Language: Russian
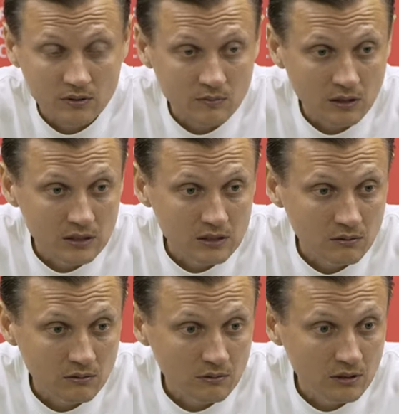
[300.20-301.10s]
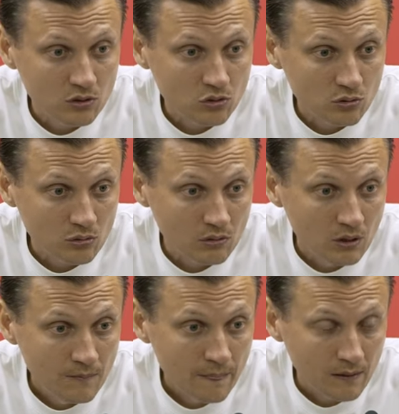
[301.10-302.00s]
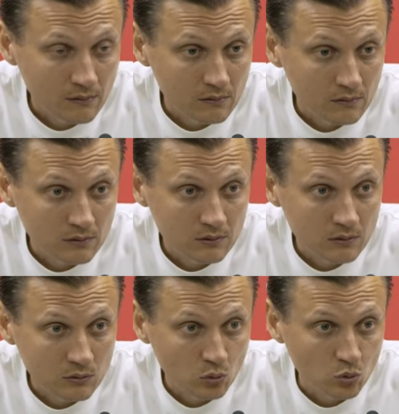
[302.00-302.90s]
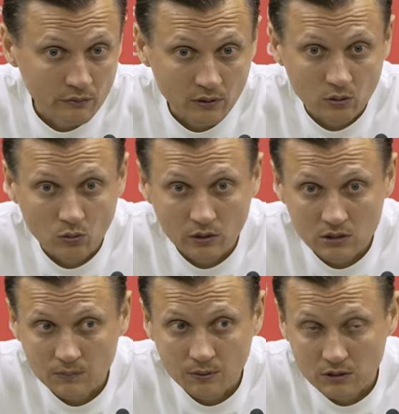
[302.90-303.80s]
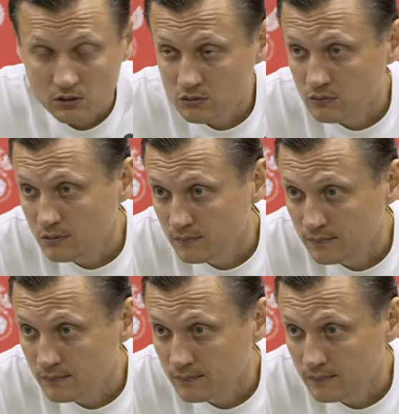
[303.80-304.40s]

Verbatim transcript: и безболезненно вы видите, что э, тот уровень конкуренции поддерживают.